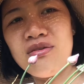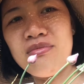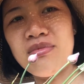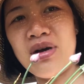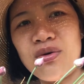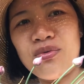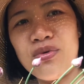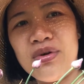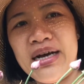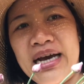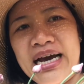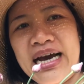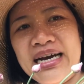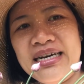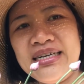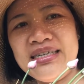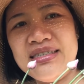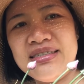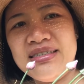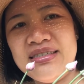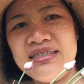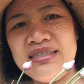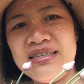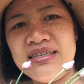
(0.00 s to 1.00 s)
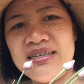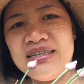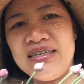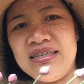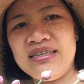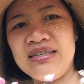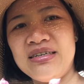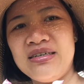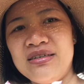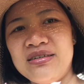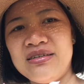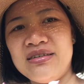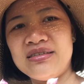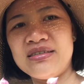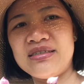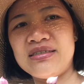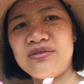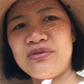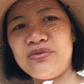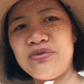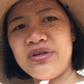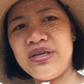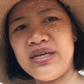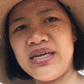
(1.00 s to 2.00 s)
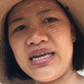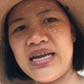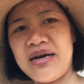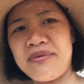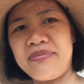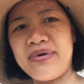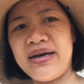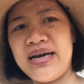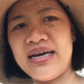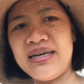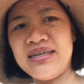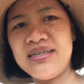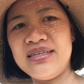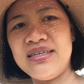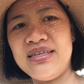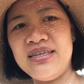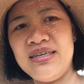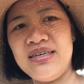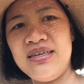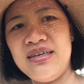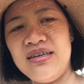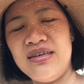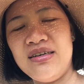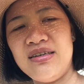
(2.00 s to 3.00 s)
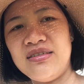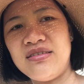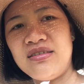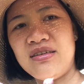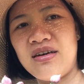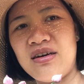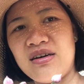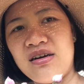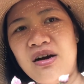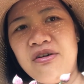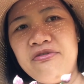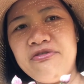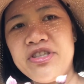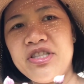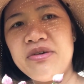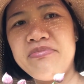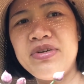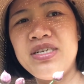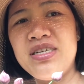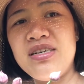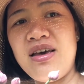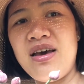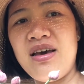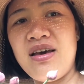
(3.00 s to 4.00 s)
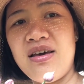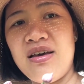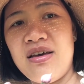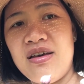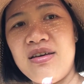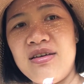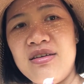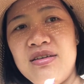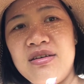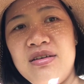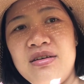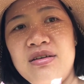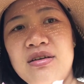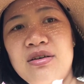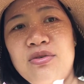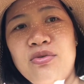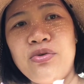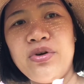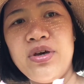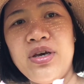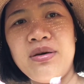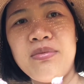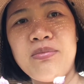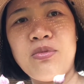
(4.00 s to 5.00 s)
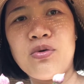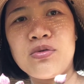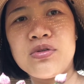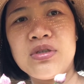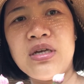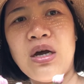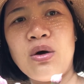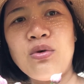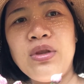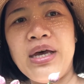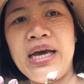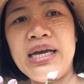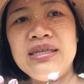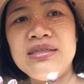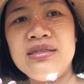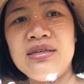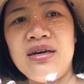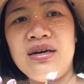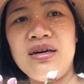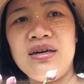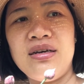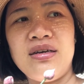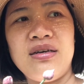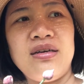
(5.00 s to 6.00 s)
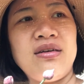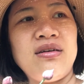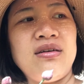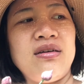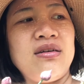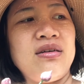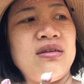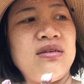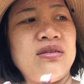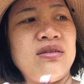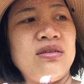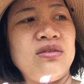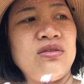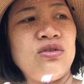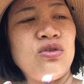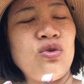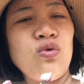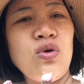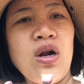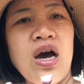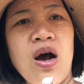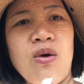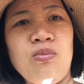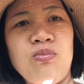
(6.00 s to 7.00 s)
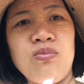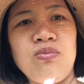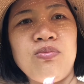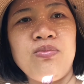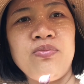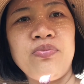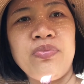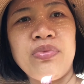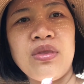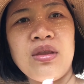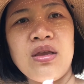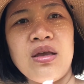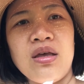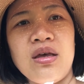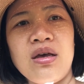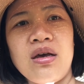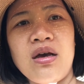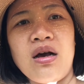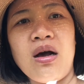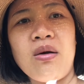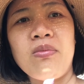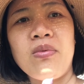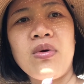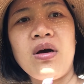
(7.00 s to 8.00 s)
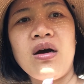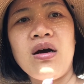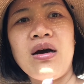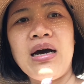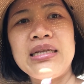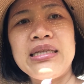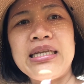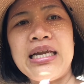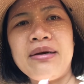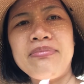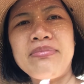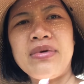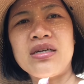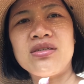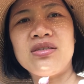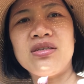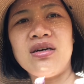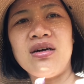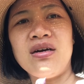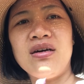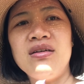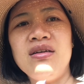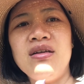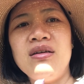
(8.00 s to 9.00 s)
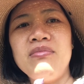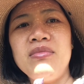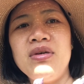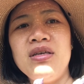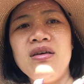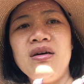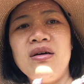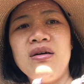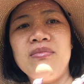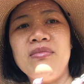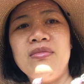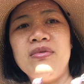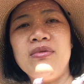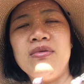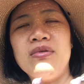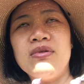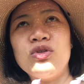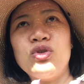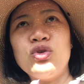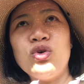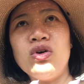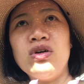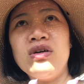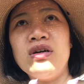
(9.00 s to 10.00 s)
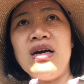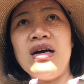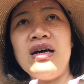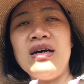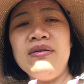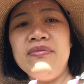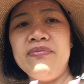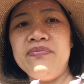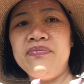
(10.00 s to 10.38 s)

mặc quần ngắn nguyên cái đầm ngắn cho có vitamin D nguyên một sáu tháng trời trú đông không có ánh nắng mặt trời nên bây giờ mùa xuân đó